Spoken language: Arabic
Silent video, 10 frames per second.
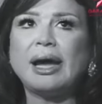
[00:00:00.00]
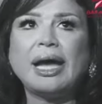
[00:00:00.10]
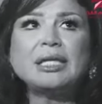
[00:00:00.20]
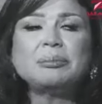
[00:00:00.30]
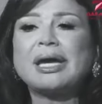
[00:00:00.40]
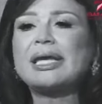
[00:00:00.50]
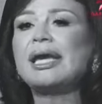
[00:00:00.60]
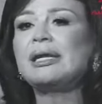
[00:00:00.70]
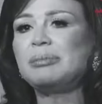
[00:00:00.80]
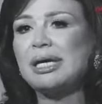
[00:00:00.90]
لفني
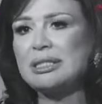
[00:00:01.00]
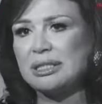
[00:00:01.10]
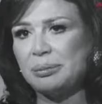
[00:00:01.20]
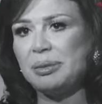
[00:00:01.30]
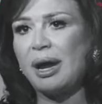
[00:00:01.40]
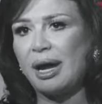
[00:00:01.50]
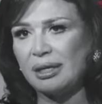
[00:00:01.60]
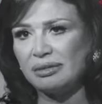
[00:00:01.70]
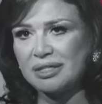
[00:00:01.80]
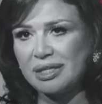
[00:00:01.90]
الفن بياخد
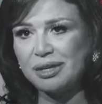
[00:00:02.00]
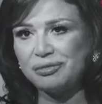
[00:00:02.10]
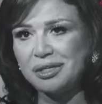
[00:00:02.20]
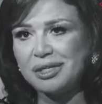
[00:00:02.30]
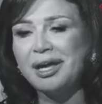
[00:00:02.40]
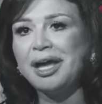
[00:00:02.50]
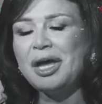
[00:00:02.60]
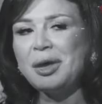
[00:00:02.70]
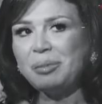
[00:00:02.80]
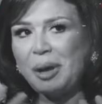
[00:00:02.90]
وقتنا كلنا
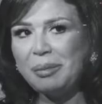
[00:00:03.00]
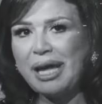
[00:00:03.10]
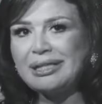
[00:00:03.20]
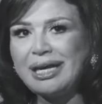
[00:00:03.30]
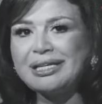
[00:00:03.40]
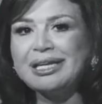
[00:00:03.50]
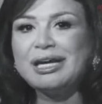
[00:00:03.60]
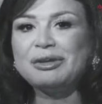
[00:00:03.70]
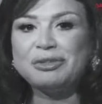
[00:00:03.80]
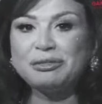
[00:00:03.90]
في أيام
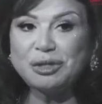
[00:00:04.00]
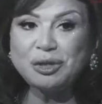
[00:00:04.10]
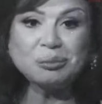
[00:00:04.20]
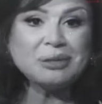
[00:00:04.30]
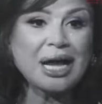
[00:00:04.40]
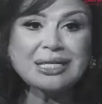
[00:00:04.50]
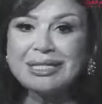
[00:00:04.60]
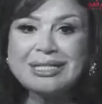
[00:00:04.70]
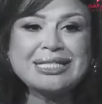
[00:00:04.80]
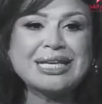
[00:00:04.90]
بنشتغل فيها 20
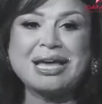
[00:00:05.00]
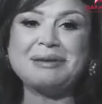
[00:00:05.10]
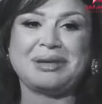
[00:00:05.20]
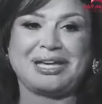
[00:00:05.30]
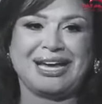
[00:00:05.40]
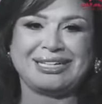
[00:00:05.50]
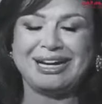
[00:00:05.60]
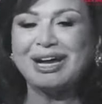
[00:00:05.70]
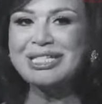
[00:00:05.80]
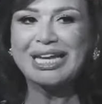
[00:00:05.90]
ساعة إمتى الواحدة